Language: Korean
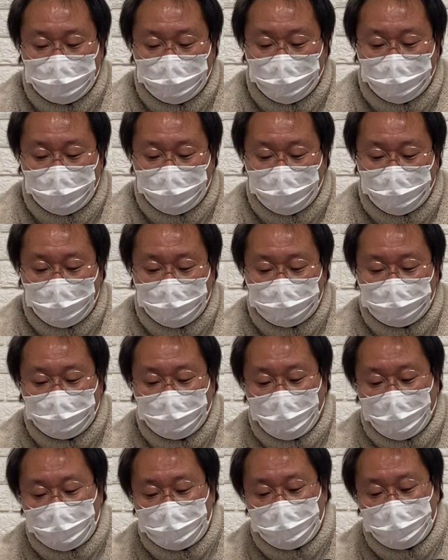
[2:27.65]
여러가지
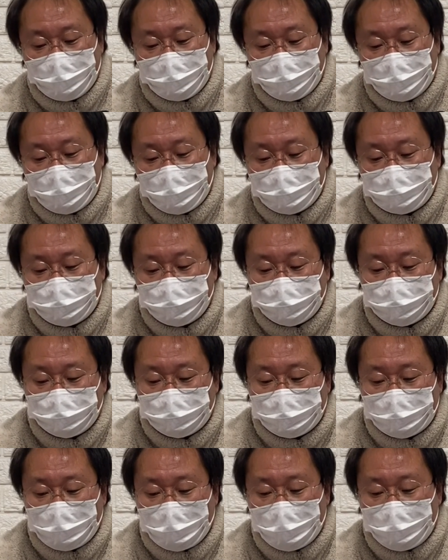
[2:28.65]
악기와
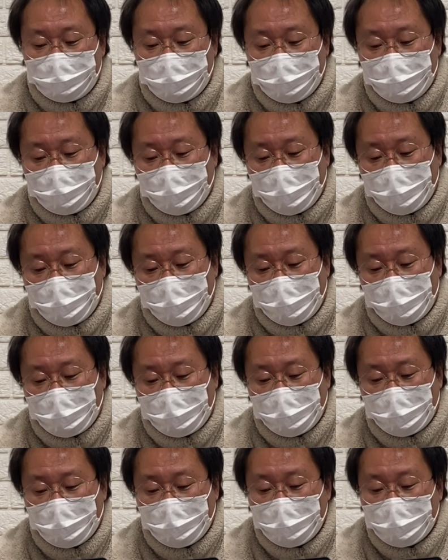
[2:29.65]
수금과
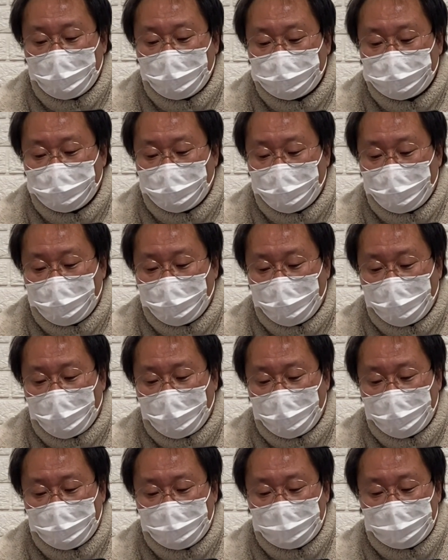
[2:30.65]
비파와
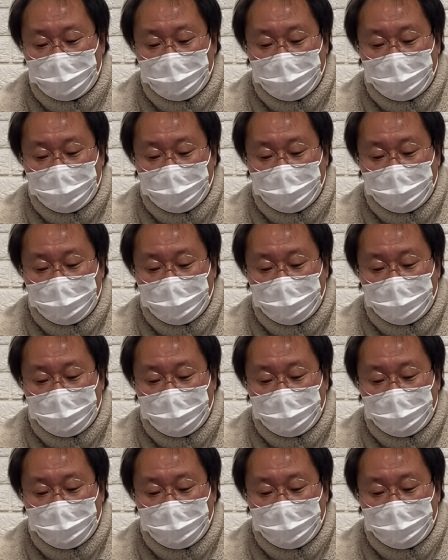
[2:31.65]
소고와